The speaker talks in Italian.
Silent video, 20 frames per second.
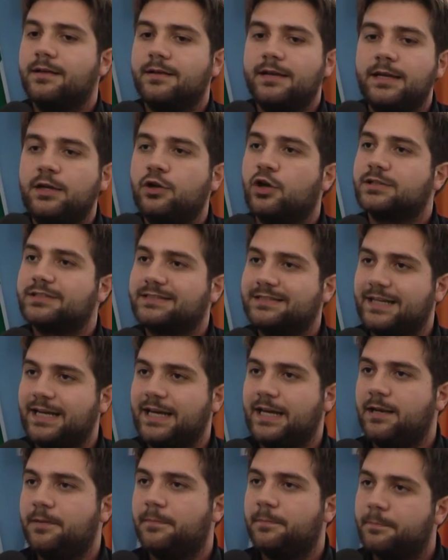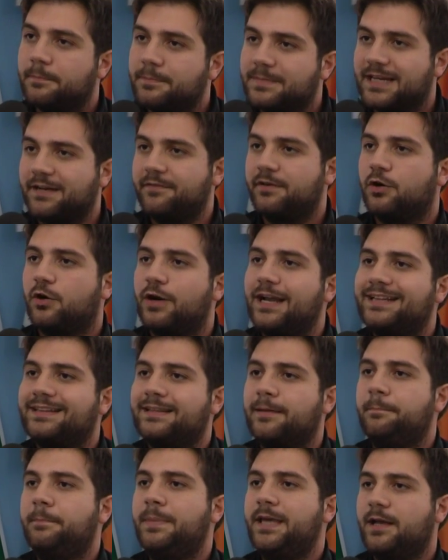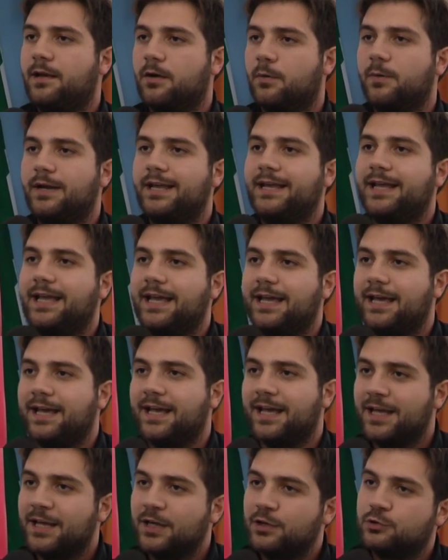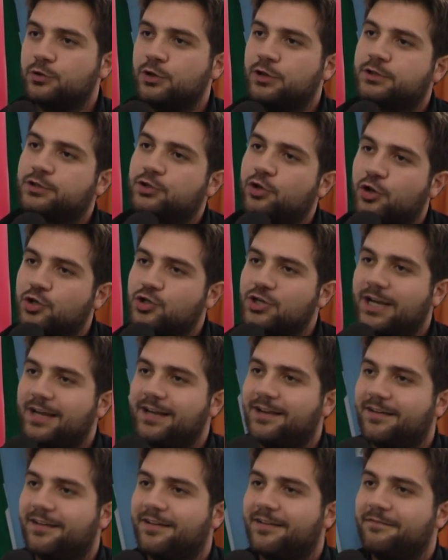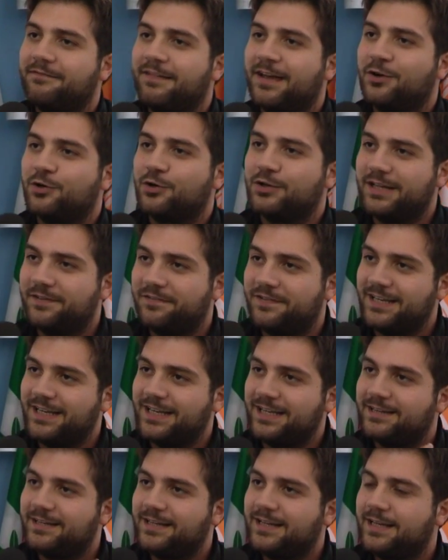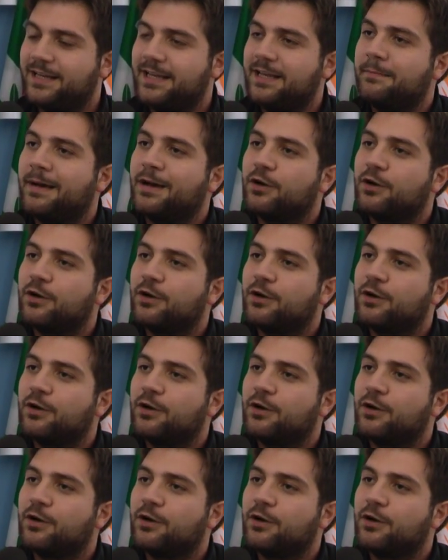i nostri tra virgolette big, quelli che sui social vengono definiti i